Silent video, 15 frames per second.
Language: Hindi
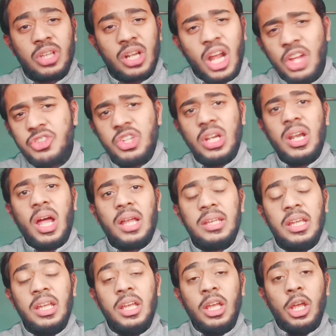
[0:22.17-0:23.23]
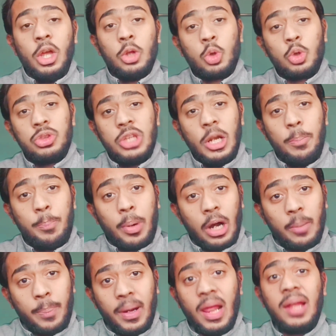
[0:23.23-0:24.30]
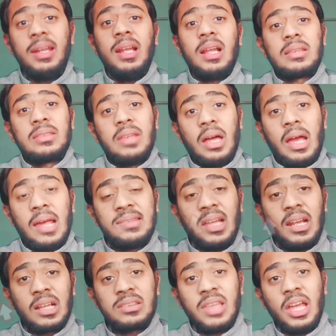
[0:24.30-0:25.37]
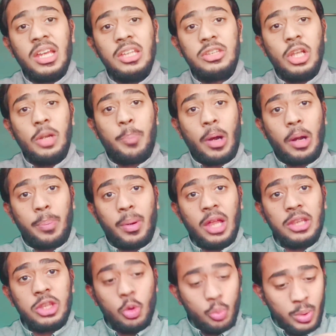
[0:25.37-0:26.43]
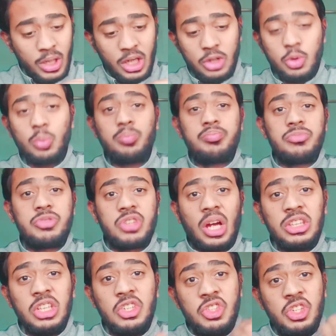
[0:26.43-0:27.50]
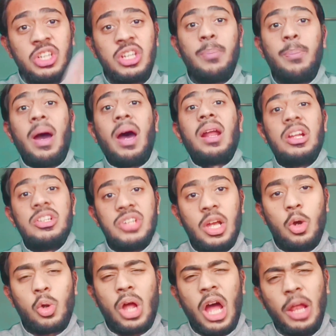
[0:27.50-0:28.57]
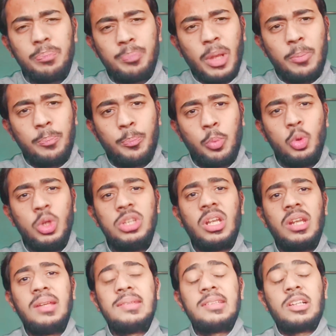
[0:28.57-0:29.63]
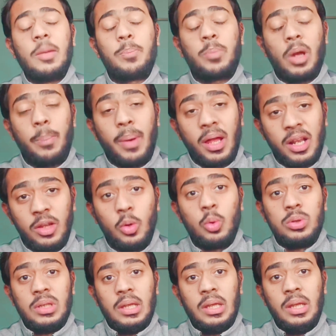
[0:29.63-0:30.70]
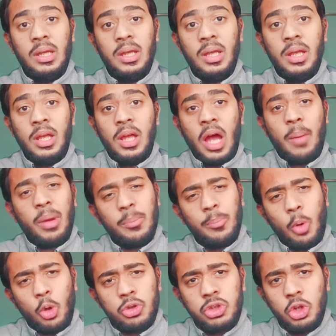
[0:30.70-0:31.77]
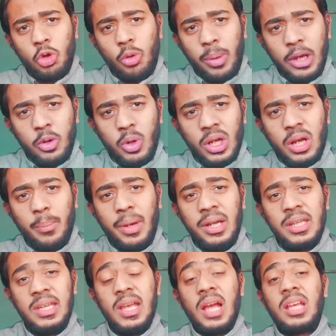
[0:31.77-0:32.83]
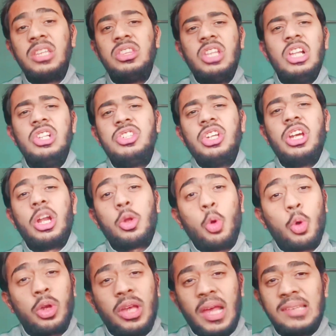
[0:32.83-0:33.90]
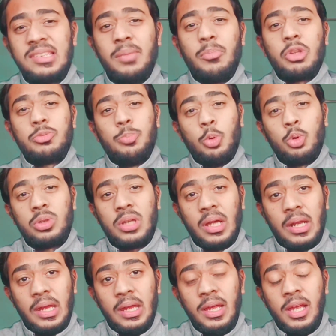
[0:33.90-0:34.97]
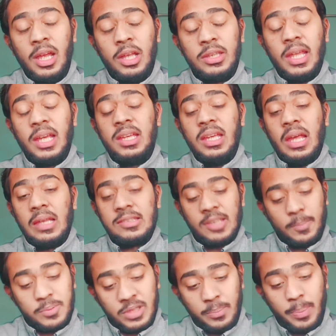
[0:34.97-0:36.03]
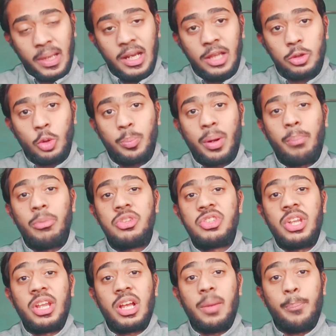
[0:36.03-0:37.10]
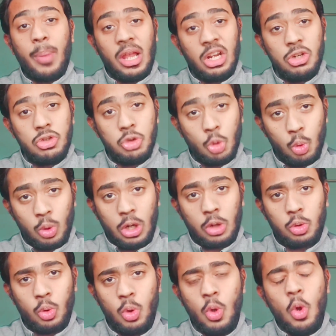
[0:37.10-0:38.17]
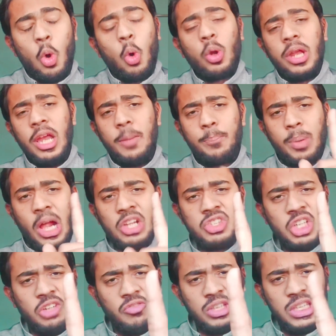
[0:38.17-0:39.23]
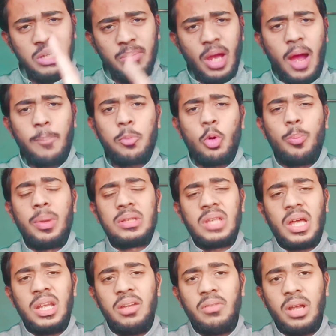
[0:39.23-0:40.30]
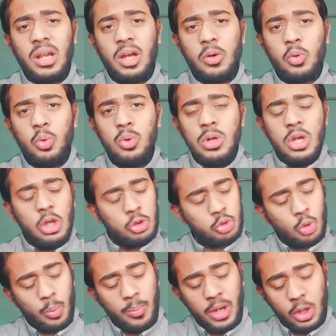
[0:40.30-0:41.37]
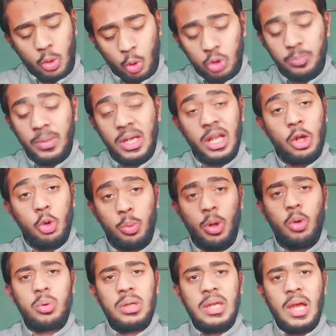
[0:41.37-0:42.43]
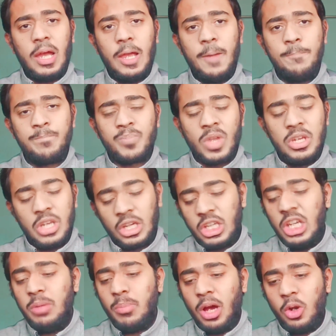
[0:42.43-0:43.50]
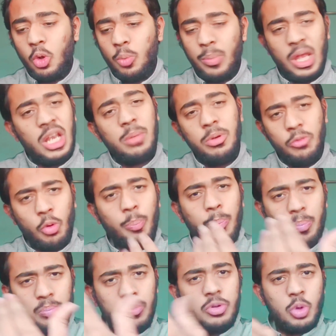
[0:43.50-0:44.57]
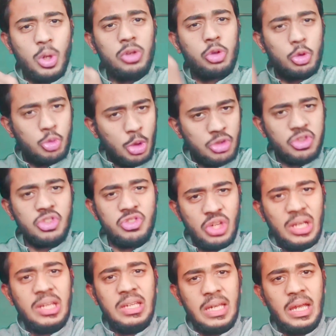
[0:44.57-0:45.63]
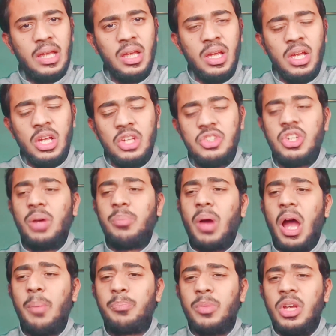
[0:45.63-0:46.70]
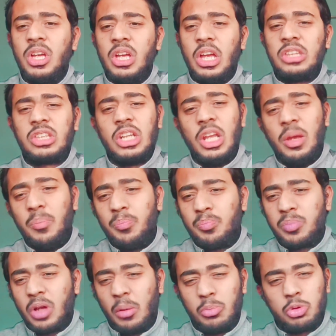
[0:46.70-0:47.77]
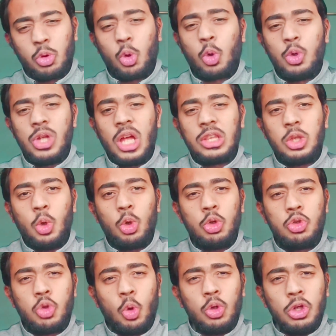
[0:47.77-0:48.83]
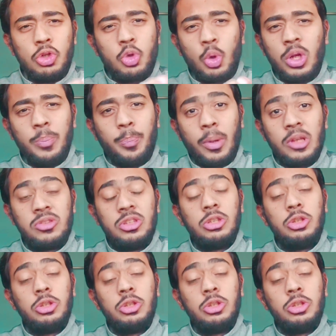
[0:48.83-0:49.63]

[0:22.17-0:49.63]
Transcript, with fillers: वो हम पे जरा चिल्ला दे तो दिल फड़फड़ाने लगता है ऐसा लगता है कि दिल फड़फड़ाते हुए जो छाती चीर के बाहर आ जाएगा और हाथ पैर पूरी तरीके से कपकपा रहे होते हैं हमारे बहुत से युवा भाइयों ने कमेंट किया कि दिल जिगर को कैसे मजबूत करें देखिए सबसे पहले तो ब्रह्मचर्य का पालन शुरू कर दो और एक प्राचीन विधि मैं आपको बताने वाला हूं इसको मैं खुद मैंने अनुभव किया है यकीन मानो मैंने भी वो जो है सिचुएशन झेली है जब आप इतने कमजोर हो जाते हो कि छोटी छोटी